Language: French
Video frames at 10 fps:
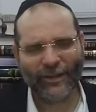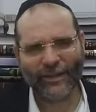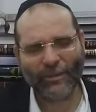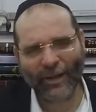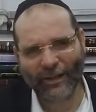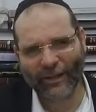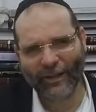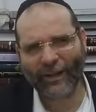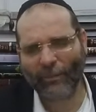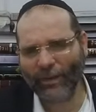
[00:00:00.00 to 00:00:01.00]
C'est
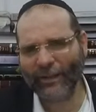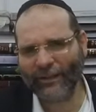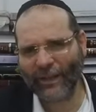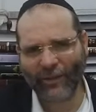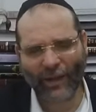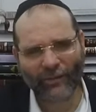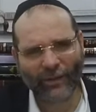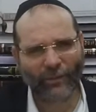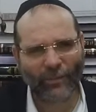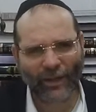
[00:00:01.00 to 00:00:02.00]
marqué Kabed
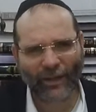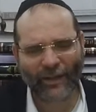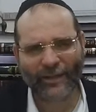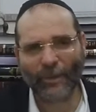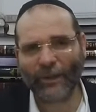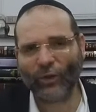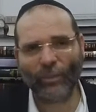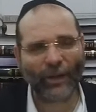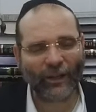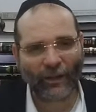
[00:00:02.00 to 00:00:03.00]
et respecte ton
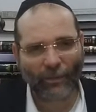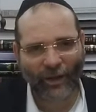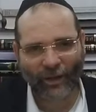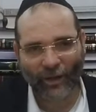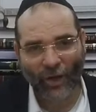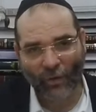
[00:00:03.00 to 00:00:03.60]
père et ta mère.